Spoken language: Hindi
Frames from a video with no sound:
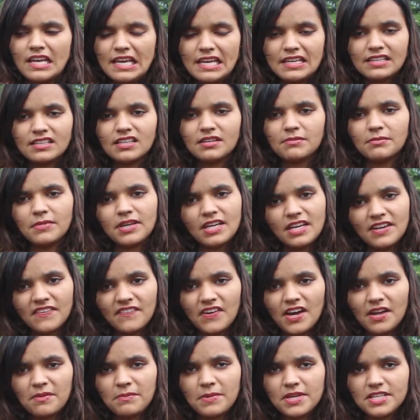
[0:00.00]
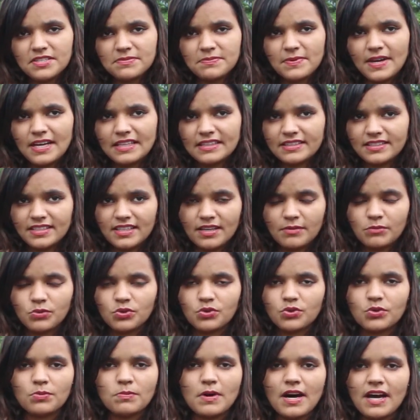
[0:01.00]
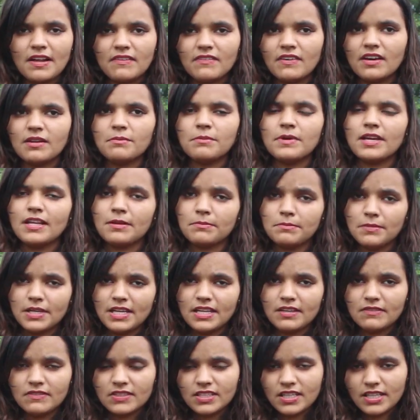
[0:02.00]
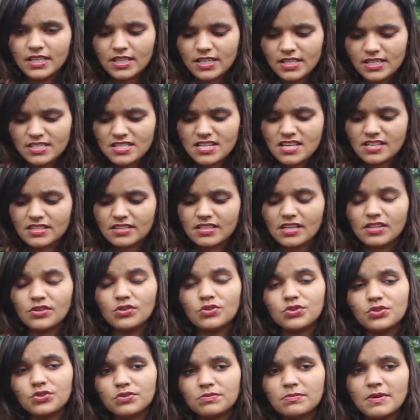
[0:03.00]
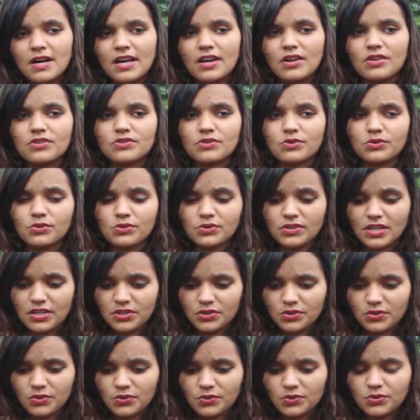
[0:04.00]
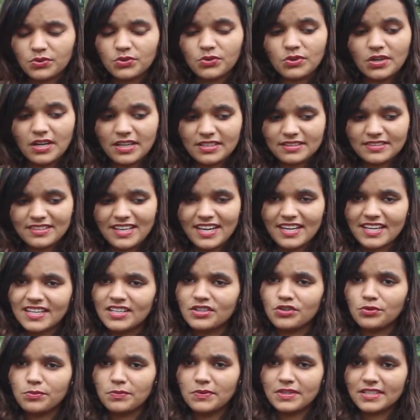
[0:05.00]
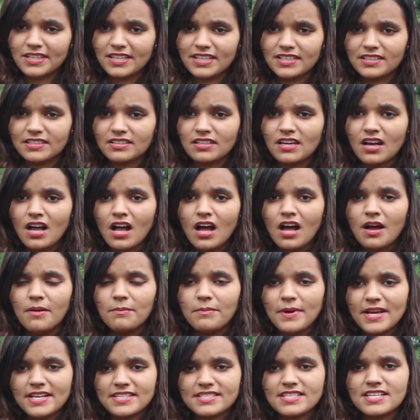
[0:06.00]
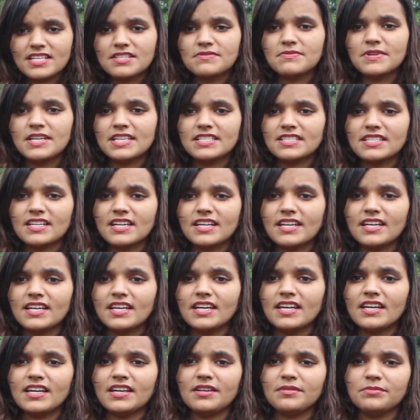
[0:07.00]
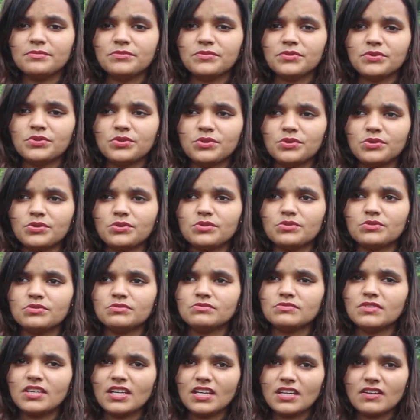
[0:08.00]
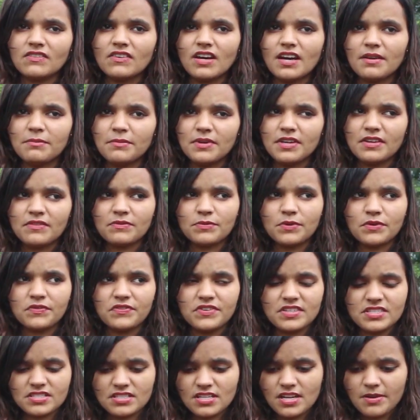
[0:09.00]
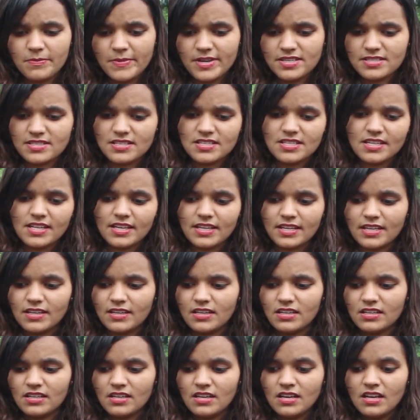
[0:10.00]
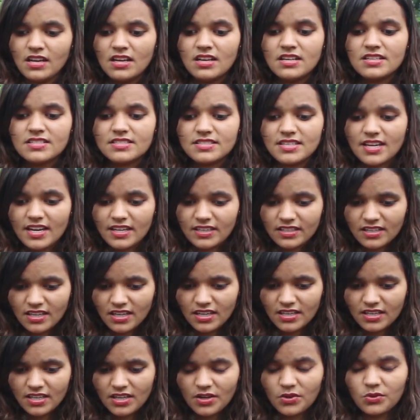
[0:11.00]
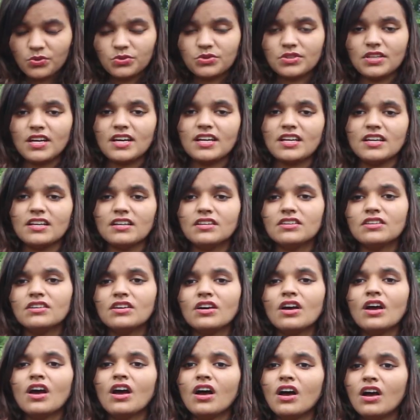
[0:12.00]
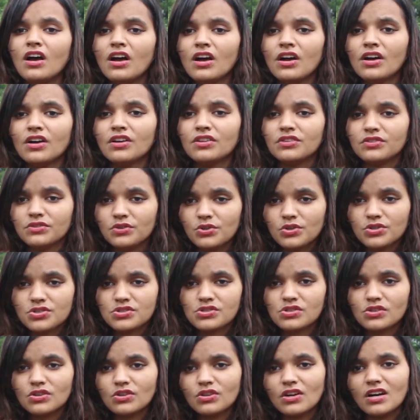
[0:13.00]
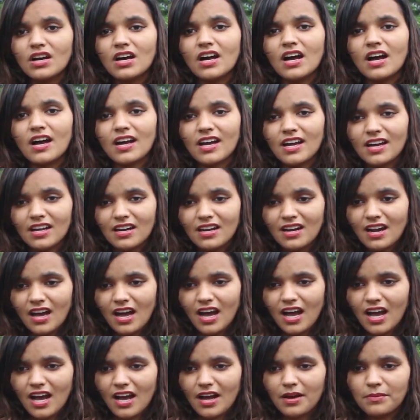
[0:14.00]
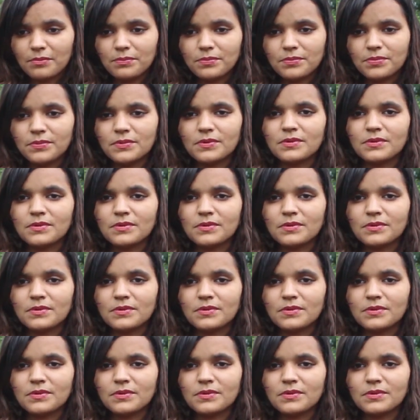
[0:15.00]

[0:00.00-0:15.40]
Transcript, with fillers: एक दिन में एक बार भेज पाते हैं हम उनको बार बार मेल भी नहीं कर सकते यूट्यूब वालों को नहीं तो उनको लगता है कि डुप्लीकेट मैसेज भेज रहे हैं हम तो एक बार में एक प्रोफेशनल मैसेज लिख के सेंड करना होता है दोस्तों अगर आप